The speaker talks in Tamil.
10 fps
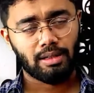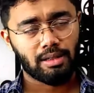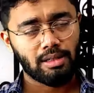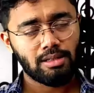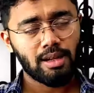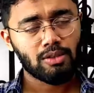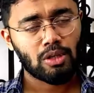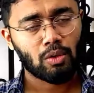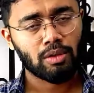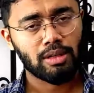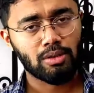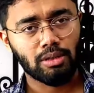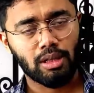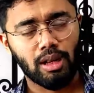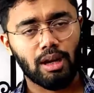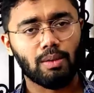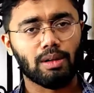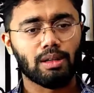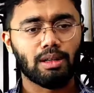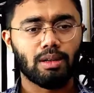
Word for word: ரிஸ்டர்னு சொல்லக்கூடிய என்ன சொல்லி தர்றாருனா வந்துட்டு